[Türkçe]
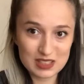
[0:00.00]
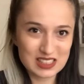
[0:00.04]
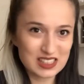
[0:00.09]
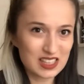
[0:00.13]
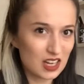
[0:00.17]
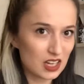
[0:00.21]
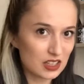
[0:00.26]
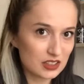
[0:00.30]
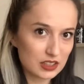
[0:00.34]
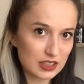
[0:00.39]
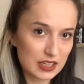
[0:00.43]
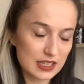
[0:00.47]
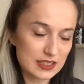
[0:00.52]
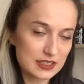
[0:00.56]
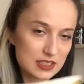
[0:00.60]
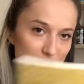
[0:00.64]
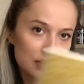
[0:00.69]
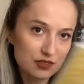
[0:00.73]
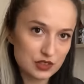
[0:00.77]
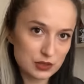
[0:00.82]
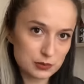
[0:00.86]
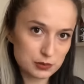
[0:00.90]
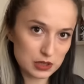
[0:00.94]
dağınık
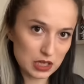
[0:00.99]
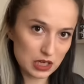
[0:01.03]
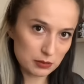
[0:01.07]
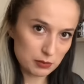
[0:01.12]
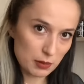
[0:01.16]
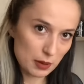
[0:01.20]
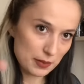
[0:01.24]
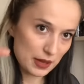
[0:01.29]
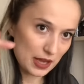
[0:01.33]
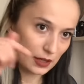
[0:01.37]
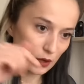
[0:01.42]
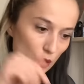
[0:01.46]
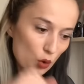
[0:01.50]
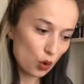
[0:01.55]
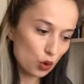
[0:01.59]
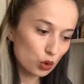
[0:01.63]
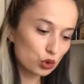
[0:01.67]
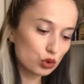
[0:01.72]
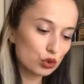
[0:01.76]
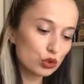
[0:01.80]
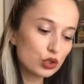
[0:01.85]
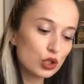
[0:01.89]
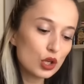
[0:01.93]
etrafta bırakmam. Yani
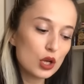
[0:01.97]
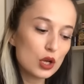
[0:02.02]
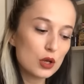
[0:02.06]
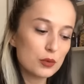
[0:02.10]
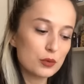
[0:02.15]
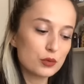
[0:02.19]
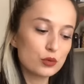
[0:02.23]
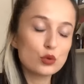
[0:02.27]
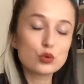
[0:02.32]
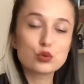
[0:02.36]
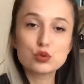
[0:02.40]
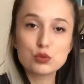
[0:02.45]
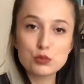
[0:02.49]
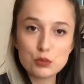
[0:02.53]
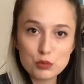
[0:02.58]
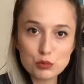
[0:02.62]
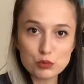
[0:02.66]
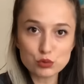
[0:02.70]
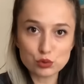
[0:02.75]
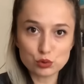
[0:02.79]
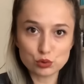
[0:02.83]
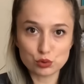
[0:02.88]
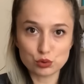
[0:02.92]
o gün notumu
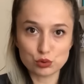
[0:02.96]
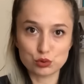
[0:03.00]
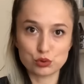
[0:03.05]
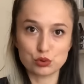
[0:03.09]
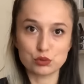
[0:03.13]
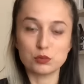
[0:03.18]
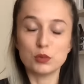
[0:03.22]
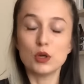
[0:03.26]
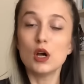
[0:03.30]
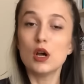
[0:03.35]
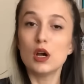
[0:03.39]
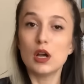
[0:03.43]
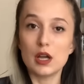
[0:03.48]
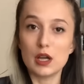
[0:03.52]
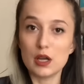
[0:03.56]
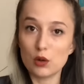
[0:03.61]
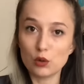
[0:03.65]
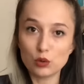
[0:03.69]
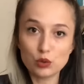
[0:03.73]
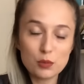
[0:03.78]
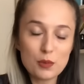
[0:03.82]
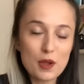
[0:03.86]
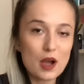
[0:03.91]
mu unuttum? Ee,
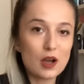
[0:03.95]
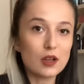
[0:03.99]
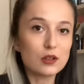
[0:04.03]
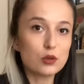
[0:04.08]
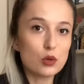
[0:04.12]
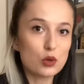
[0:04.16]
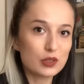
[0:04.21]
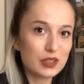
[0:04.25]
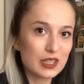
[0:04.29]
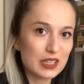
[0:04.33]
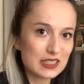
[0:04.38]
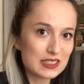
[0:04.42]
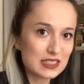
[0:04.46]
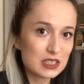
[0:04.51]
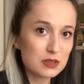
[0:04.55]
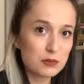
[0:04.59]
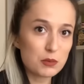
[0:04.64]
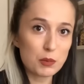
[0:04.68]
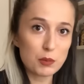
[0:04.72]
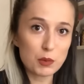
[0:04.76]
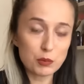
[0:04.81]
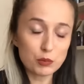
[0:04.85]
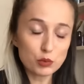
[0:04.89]
onu bir A4'e
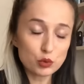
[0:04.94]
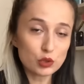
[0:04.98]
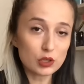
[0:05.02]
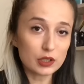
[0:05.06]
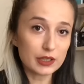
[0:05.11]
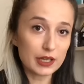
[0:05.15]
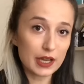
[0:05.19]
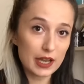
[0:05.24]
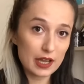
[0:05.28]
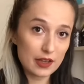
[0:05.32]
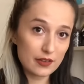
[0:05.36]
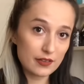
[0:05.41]
yazarım ama mutlaka